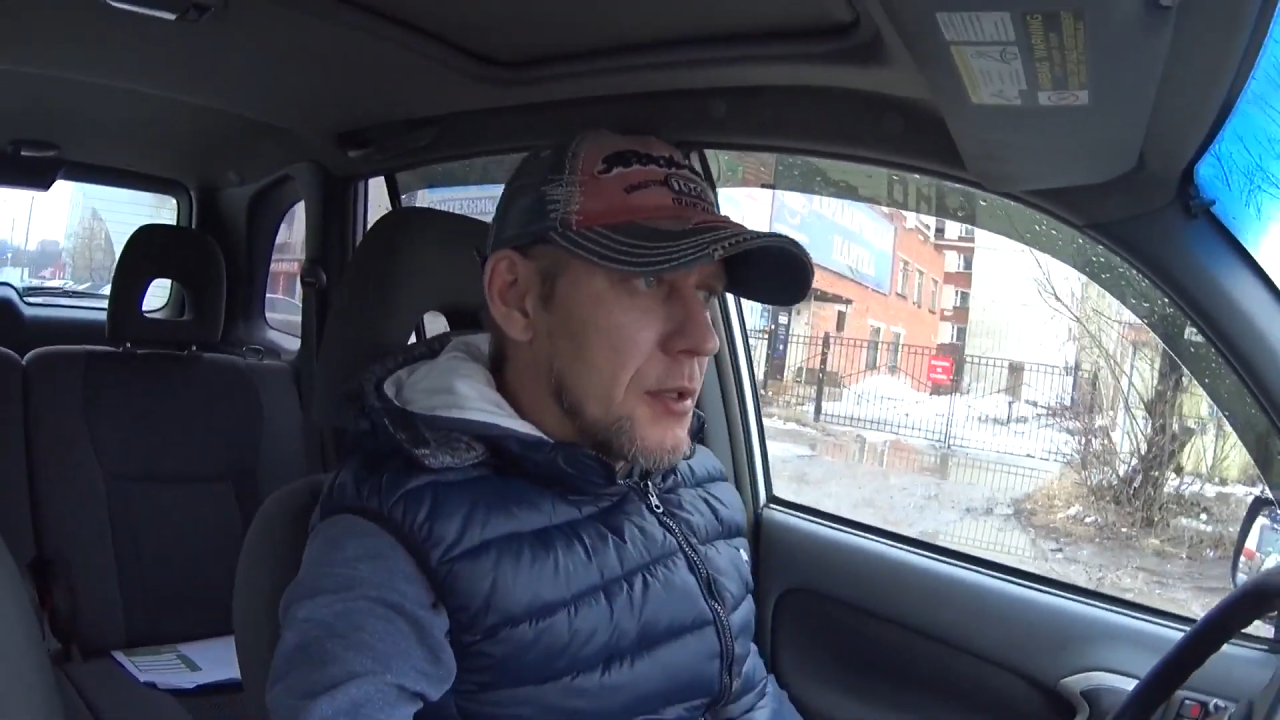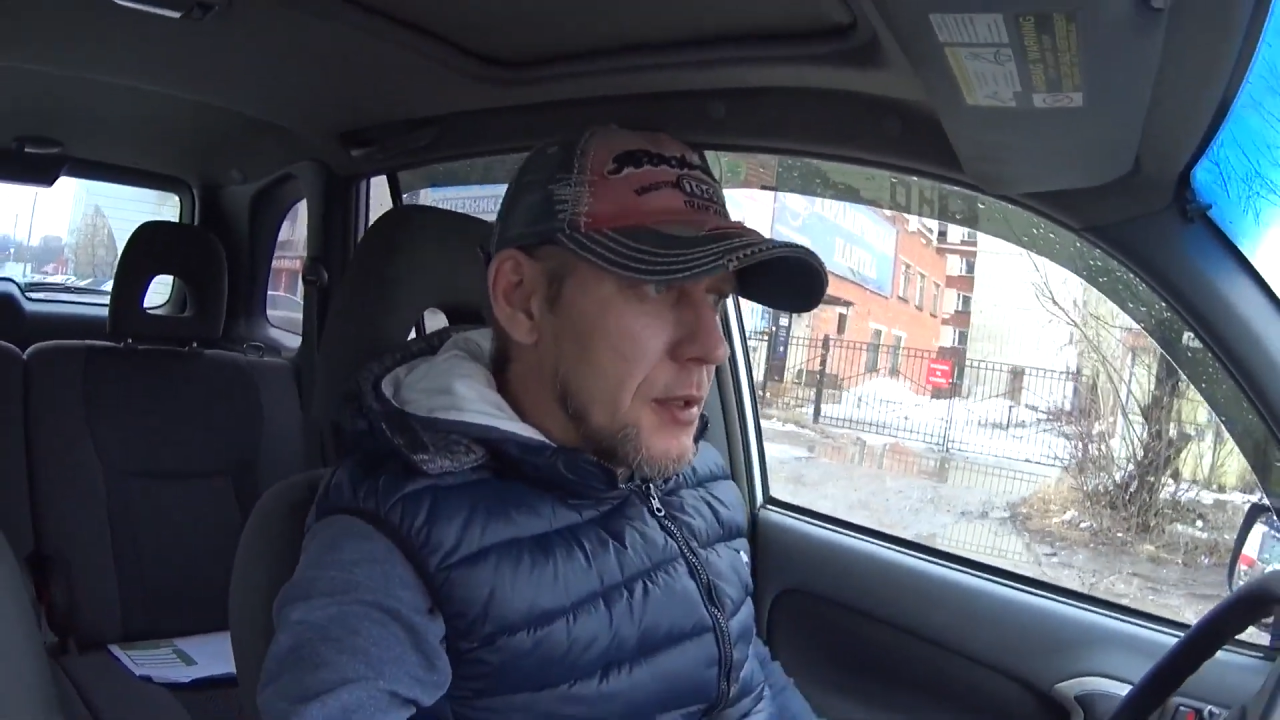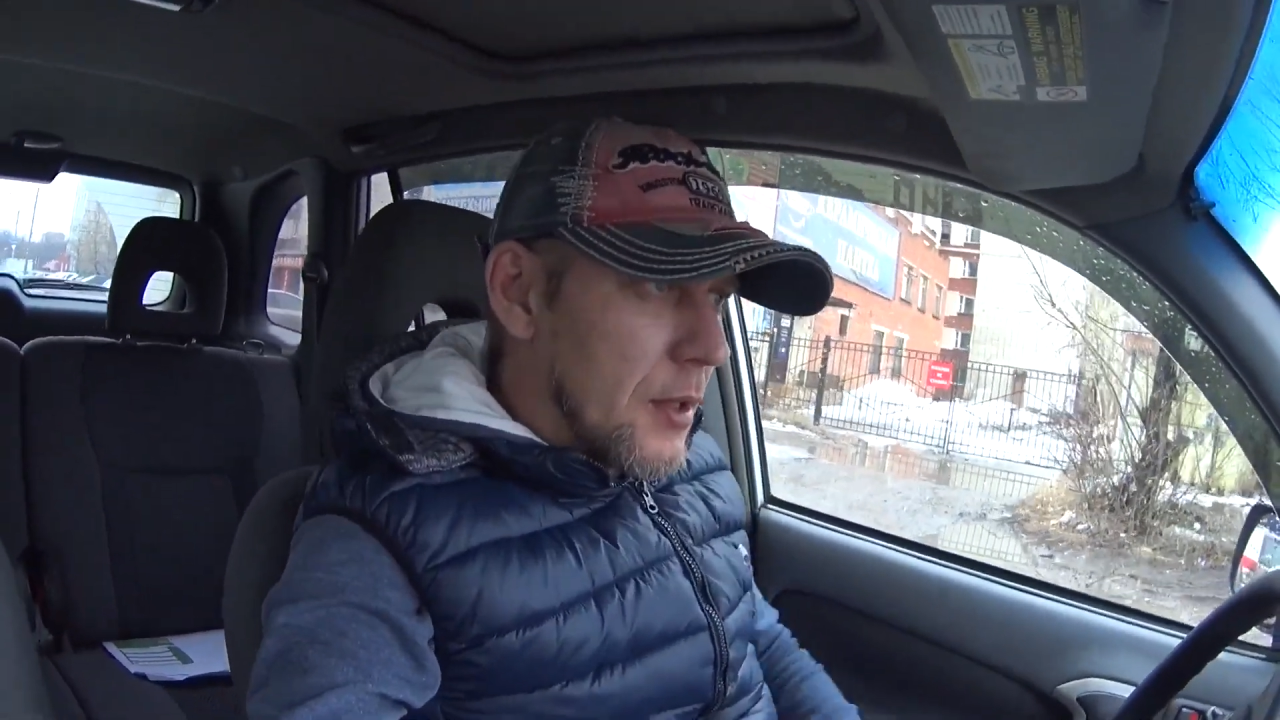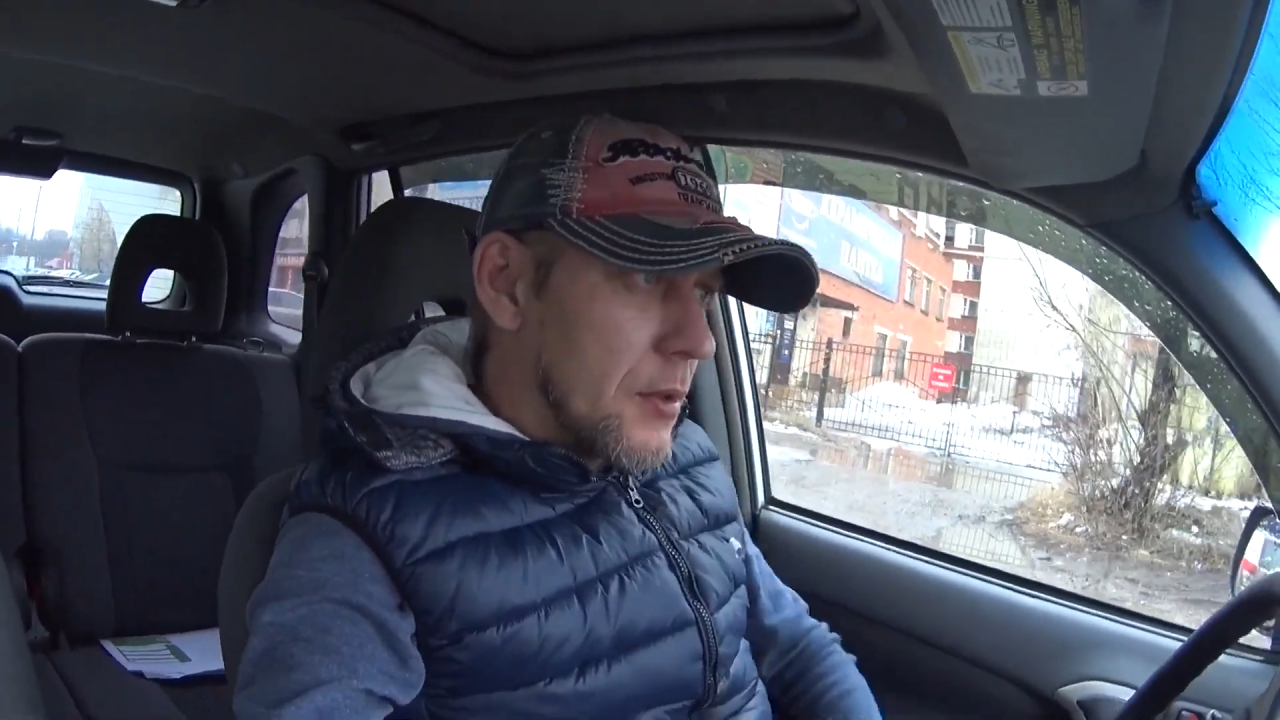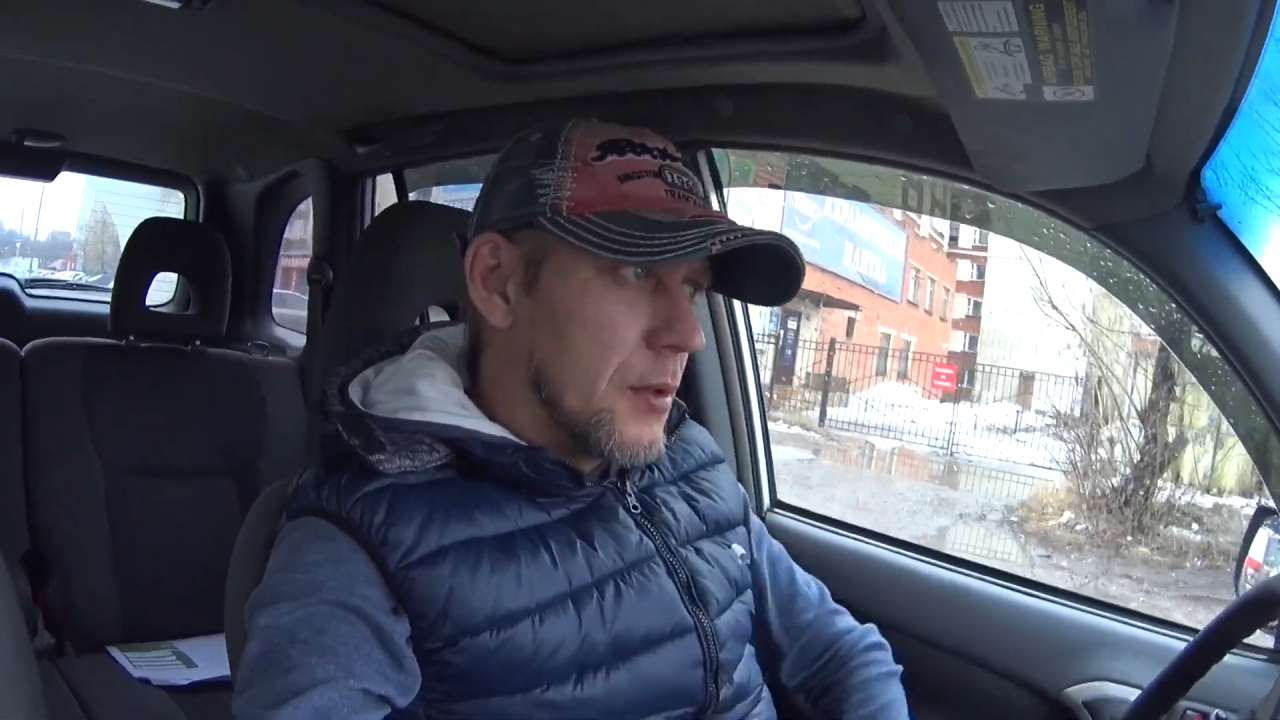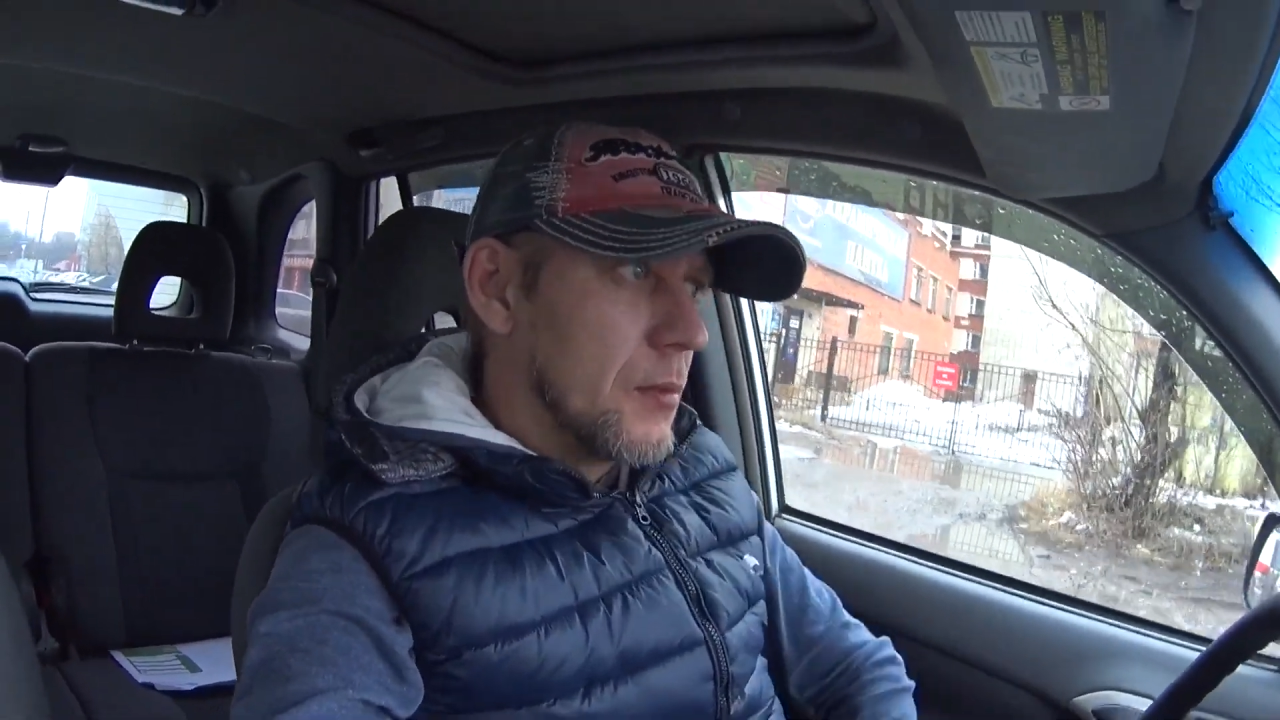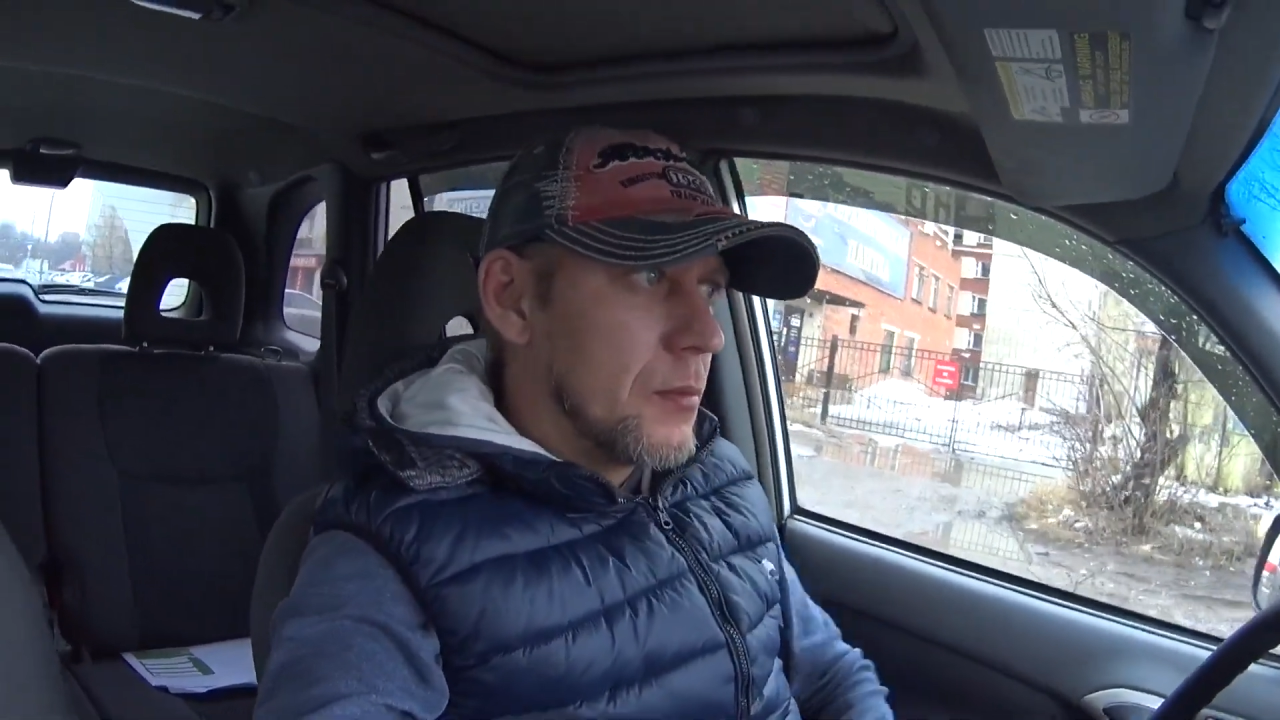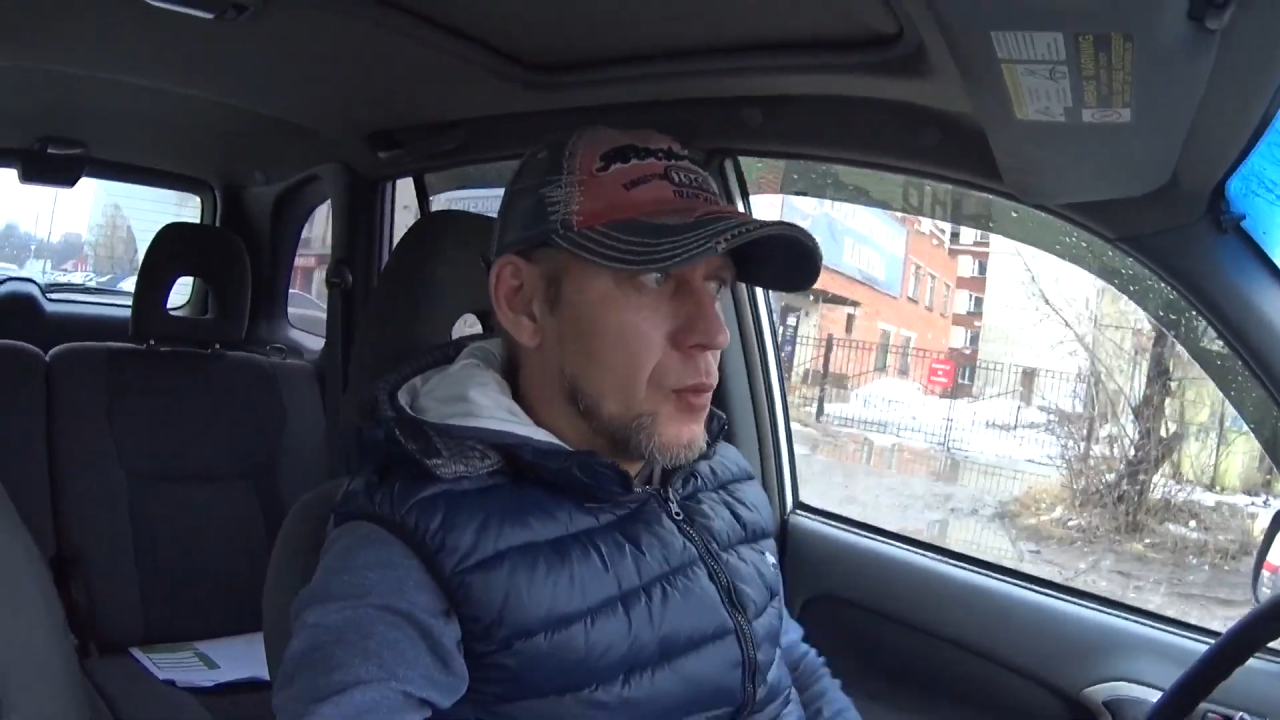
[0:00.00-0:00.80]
знаю, там,